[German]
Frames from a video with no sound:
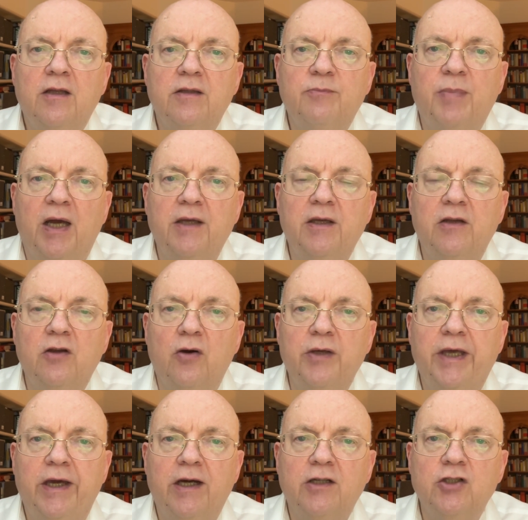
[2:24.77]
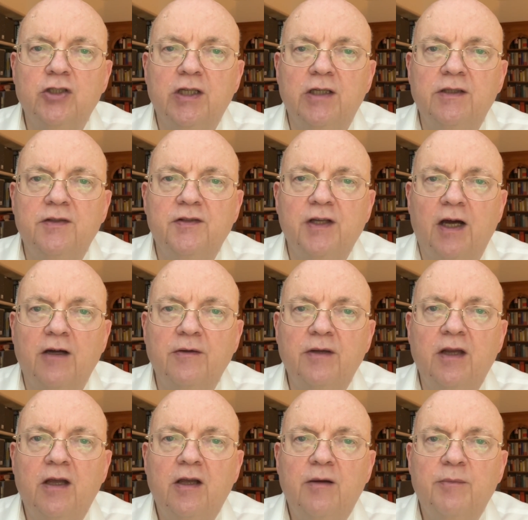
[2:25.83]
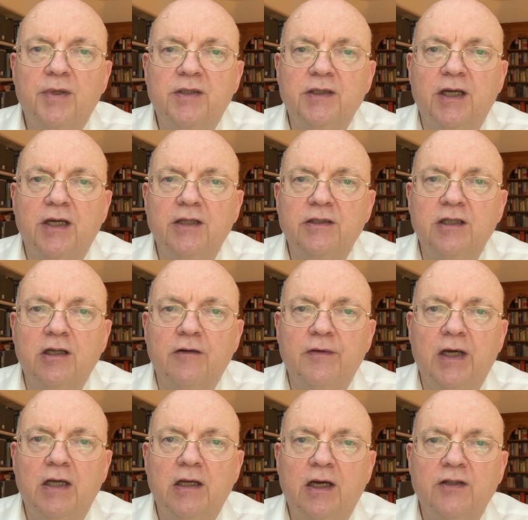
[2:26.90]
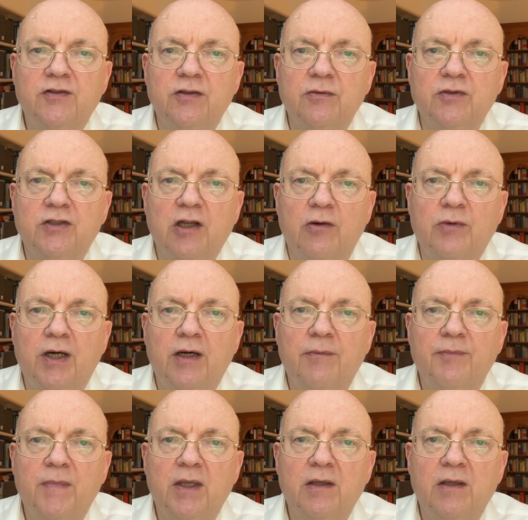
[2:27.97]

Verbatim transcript: Bei neu hergestellten Sachen beträgt die Gewährleistungsdauer